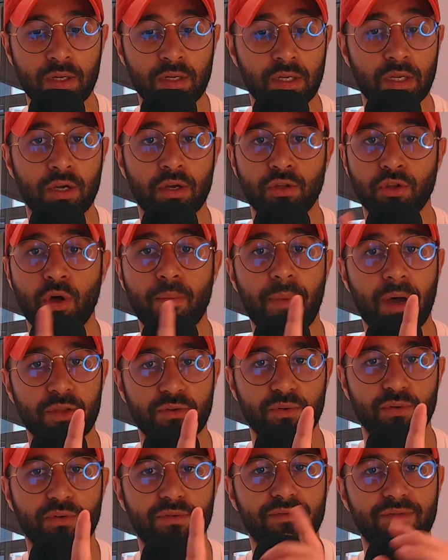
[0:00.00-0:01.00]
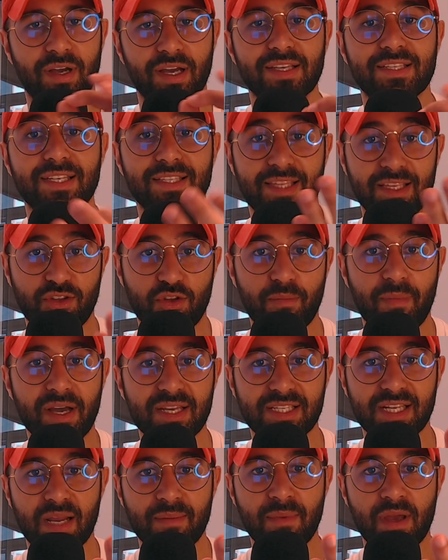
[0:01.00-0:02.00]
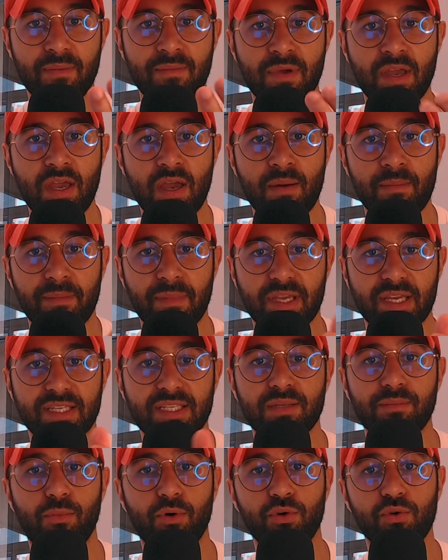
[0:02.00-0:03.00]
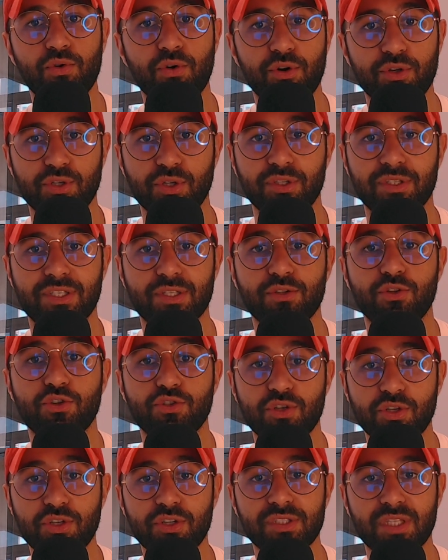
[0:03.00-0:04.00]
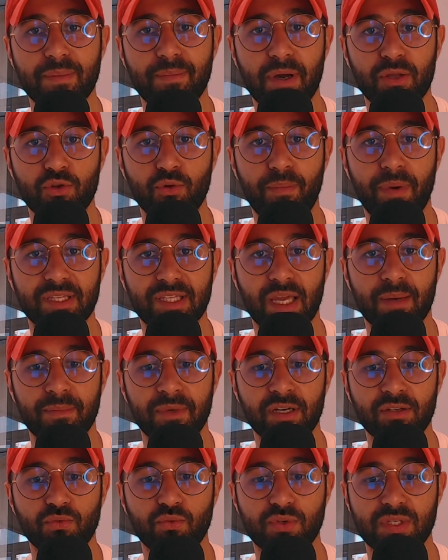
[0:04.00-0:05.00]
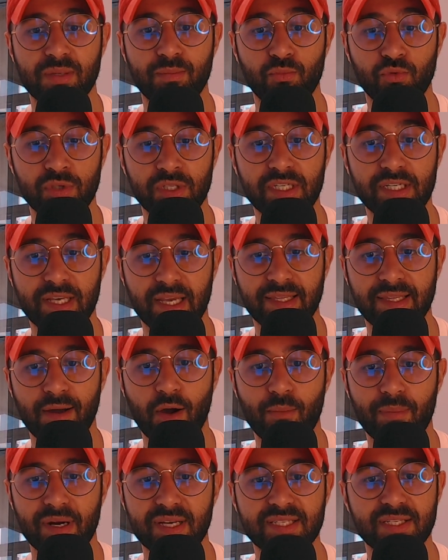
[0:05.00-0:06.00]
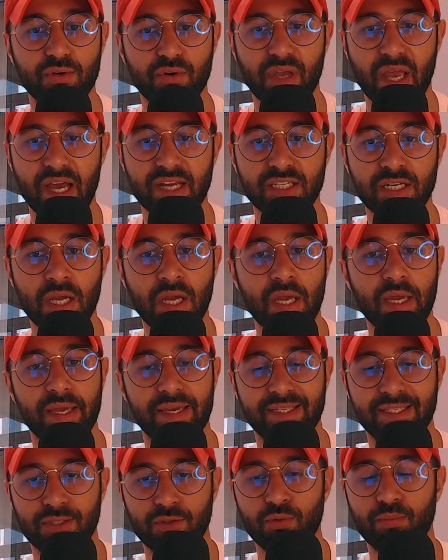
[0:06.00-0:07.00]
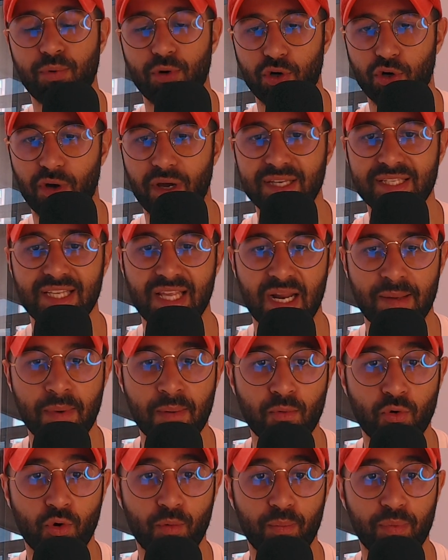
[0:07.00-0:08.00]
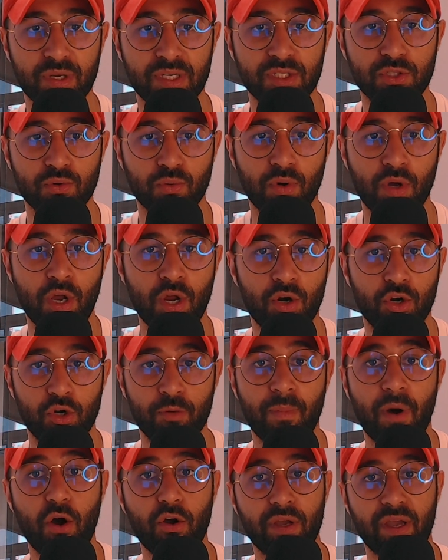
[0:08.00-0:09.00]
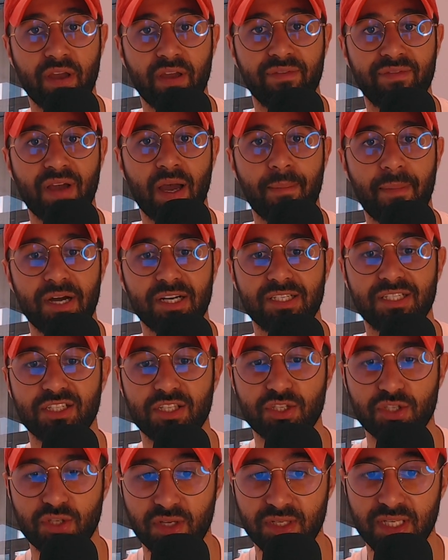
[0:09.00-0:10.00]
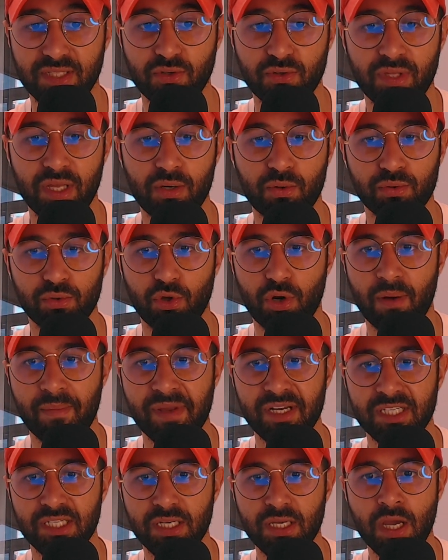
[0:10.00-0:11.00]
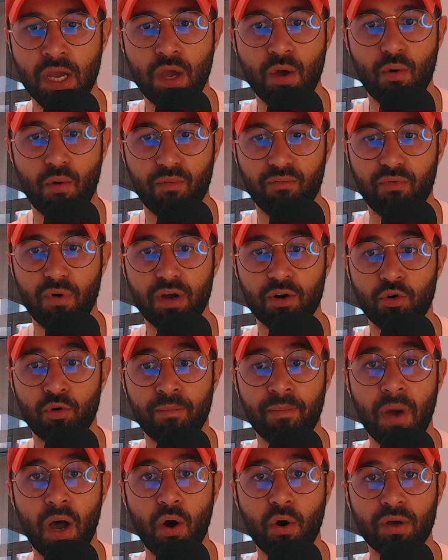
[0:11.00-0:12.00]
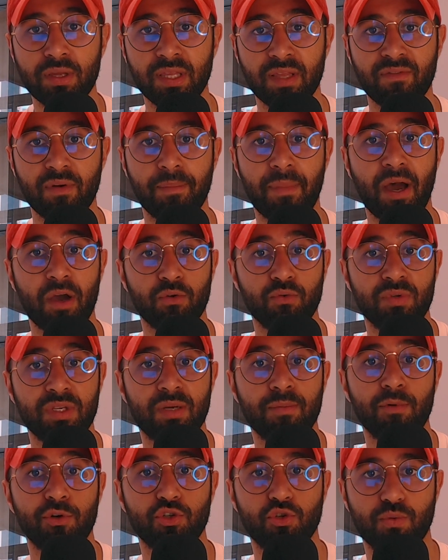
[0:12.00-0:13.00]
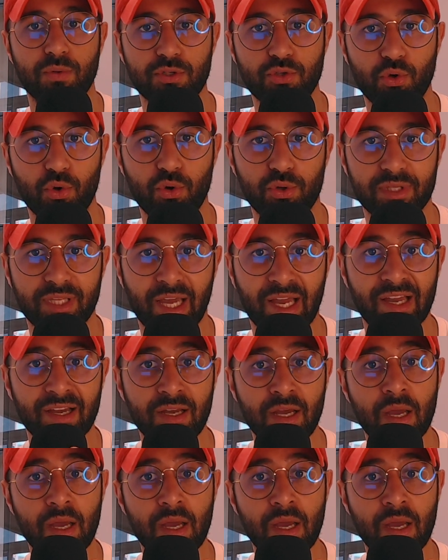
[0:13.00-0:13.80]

Euh, non, pardon. c'était de base la même, mais Yacine Bonoun ne, se sentait pardon, pas très bien, donc c'est Mounir qui a été remplacé au cage. Et sinon, pour le reste, c'est la même composition. Le Maroc avait fait un match sensationnel contre la Belgique. On voit que le Maroc n'avait pas uniquement joué sur le terrain,